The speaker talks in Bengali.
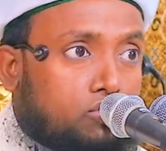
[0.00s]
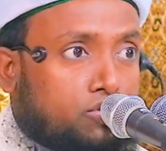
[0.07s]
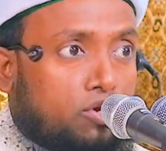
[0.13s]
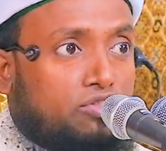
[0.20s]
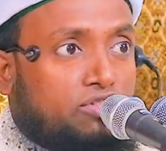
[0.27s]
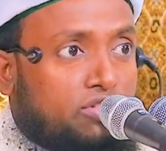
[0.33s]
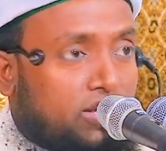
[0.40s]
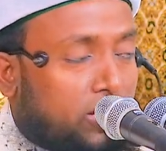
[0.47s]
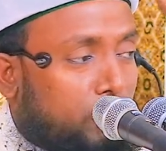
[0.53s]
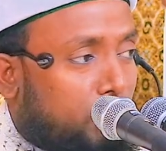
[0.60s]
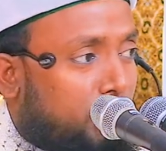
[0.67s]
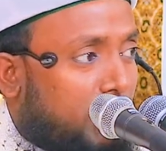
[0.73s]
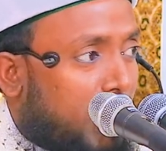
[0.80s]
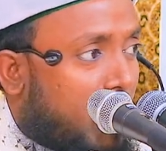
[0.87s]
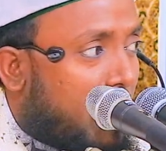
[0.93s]
সন্দেহ
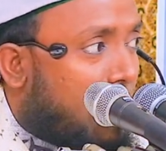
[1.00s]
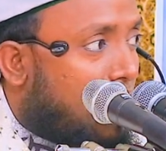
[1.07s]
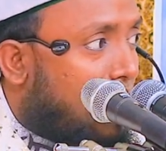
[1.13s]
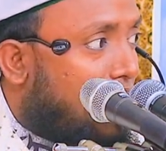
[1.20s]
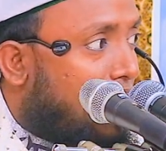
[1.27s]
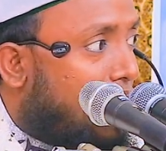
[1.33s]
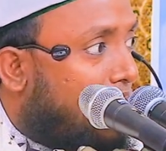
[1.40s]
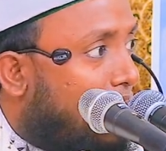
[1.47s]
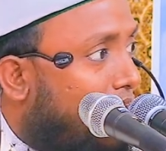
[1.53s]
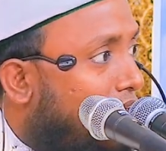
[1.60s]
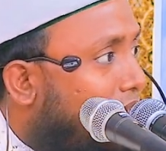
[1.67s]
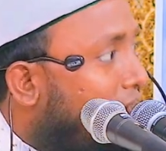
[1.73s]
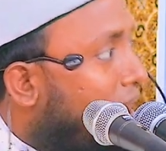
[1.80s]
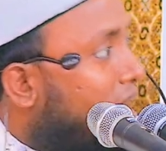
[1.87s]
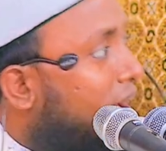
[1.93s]

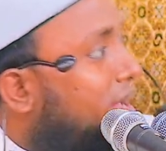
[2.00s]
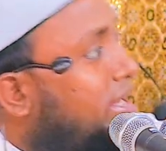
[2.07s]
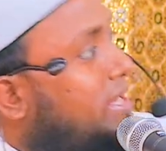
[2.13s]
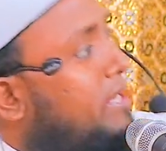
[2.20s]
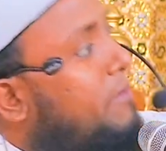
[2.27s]
নাই